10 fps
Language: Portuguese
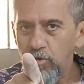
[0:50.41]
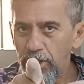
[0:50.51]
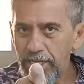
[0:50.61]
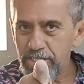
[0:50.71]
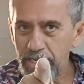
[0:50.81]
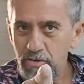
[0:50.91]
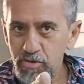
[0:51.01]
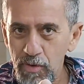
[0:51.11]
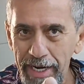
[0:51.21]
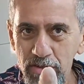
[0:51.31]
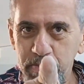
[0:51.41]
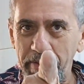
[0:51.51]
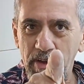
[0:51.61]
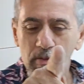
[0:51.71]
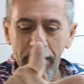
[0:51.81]
Dá uma olhadinha lá nos quartos para
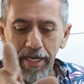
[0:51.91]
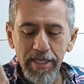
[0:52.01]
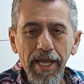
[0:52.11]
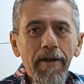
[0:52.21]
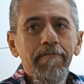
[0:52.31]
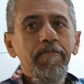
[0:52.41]
ver como é que ele tá.